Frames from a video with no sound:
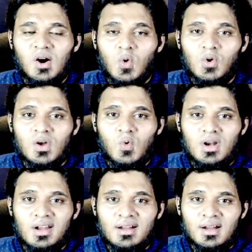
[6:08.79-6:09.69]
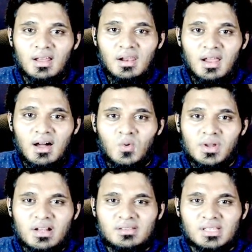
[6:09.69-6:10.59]
அவர்களுடைய உள்ளங்கள்
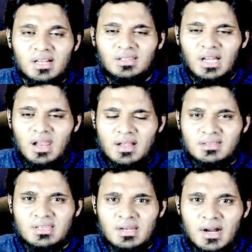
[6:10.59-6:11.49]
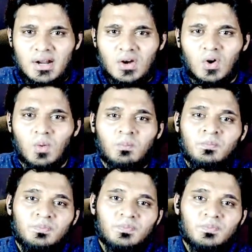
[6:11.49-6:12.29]
அல்லாஹுடைய அச்சத்தால் அஞ்சி நடுங்கும்